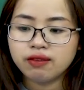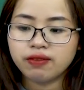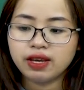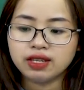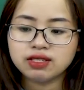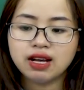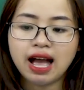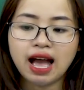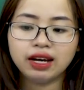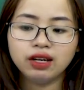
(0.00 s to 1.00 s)
về chữ
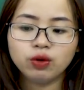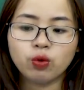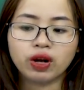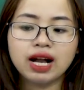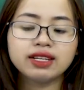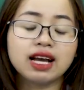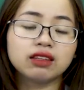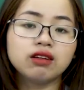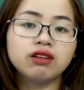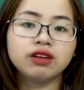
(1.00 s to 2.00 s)
Hán của các nhà
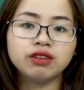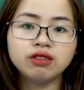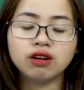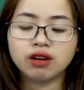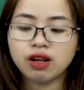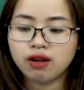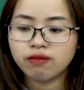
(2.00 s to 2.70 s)
thơ đời Đường